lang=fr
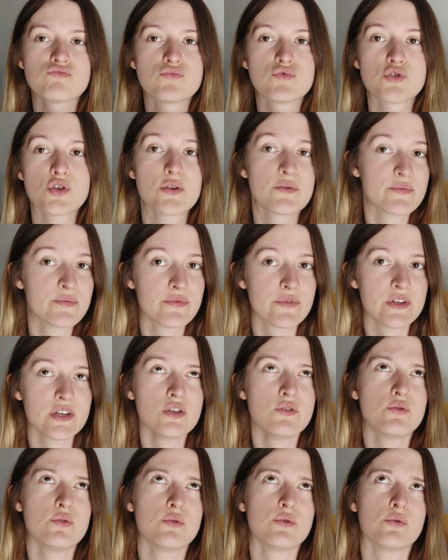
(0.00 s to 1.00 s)
jeune
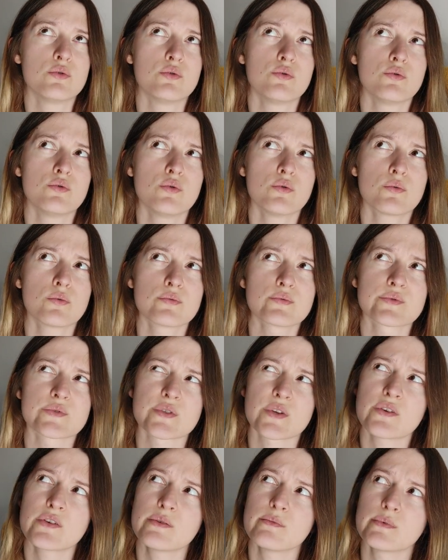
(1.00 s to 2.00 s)
fille de
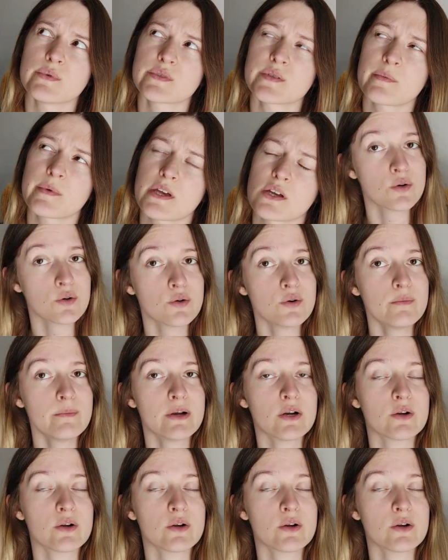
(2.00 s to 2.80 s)
11 ans, il me semble. Kokoro,